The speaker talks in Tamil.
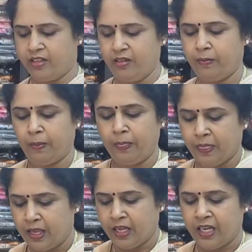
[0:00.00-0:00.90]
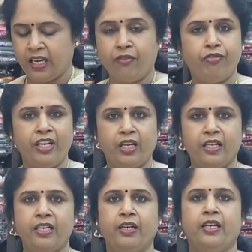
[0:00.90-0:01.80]
இது லவ்லி
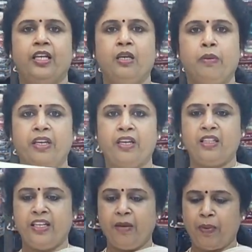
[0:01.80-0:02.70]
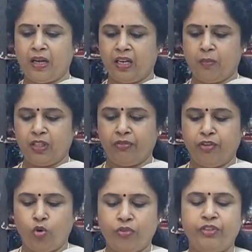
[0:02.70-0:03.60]
கலர் இப்போ நீங்கள் இதுலேயே பார்க்கலாம் அந்த
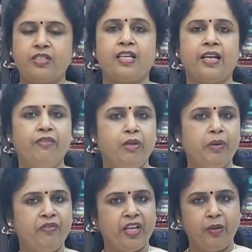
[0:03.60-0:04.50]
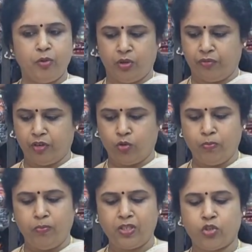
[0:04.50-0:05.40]
ஃப்ளோ ஆஃப் த சாரி வில் பி வெரி பியூட்டிஃபுல்
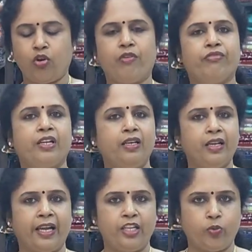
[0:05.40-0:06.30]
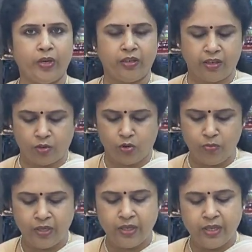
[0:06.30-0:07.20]
ரொம்ப சாஃப்ட் அண்ட் லைட் வெயிட்டாக
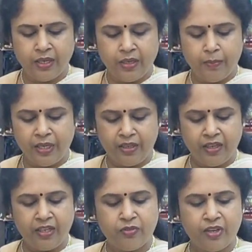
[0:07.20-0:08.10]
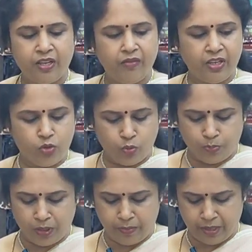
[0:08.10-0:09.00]
இருக்கும் மெட்டீரியல் இஸ் வெரி வெரி
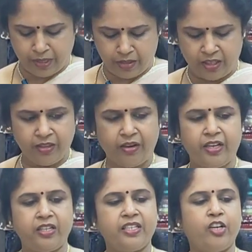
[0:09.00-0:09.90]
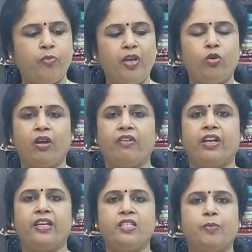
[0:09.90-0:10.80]
சூப்பர் அண்ட் இந்த ரெண்டு சைடுமே யூ ஹாவ் அ
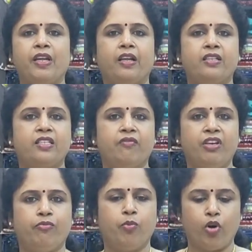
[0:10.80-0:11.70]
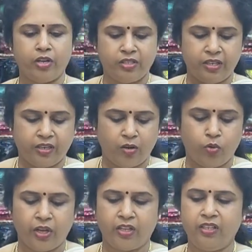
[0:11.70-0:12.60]
நைஸ் பெனாரசி வீ பார்டர்ஸ்
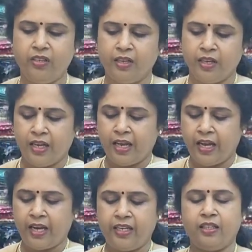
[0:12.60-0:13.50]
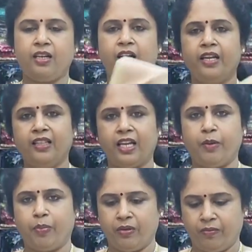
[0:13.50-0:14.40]
இருக்கக்கூடியது அண்ட் இதுக்கான
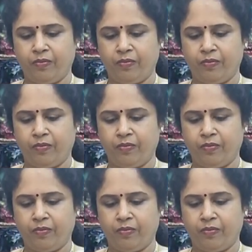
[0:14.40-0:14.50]
தலைப்பு